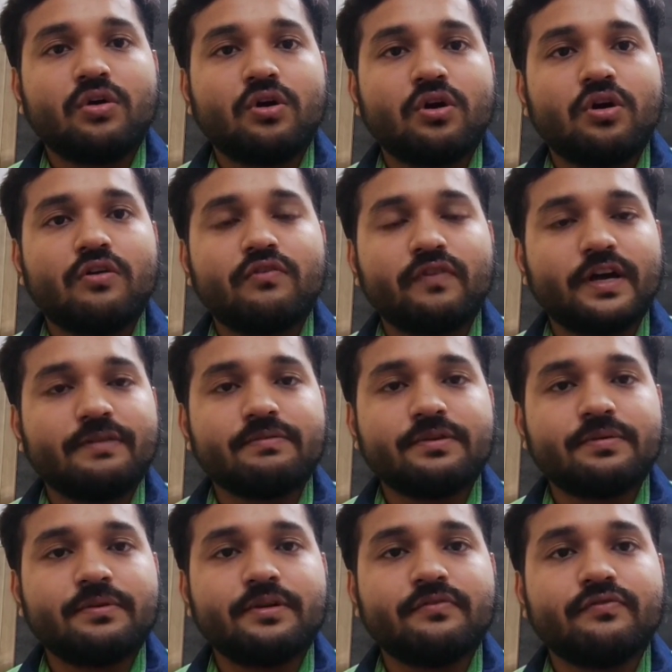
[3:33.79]
অর ফাইভ
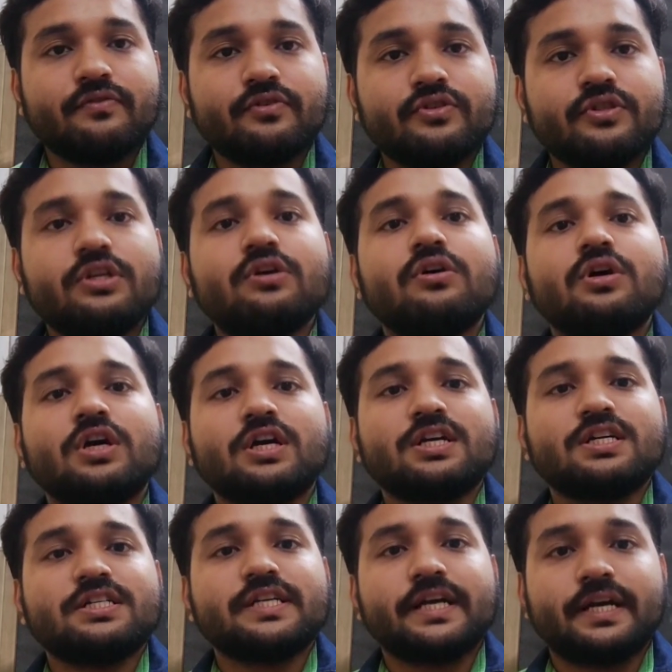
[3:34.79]
সেভেন্টি ফোর ছিল
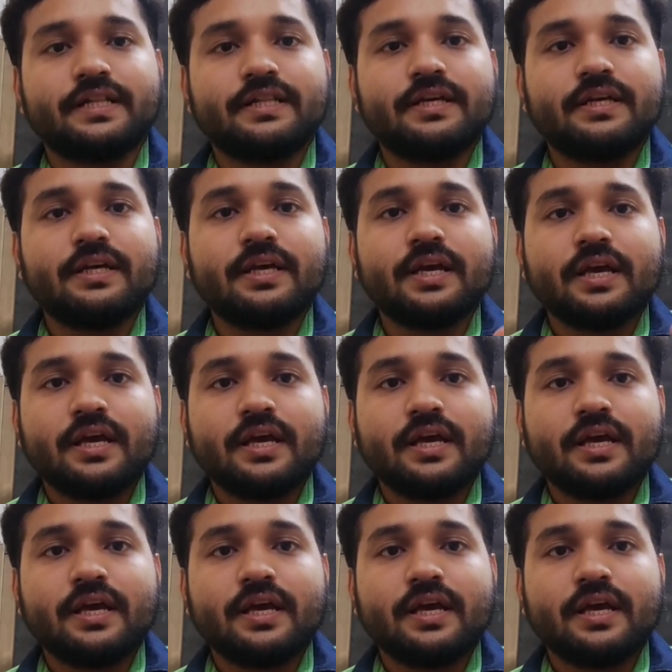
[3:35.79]
সেখান থেকে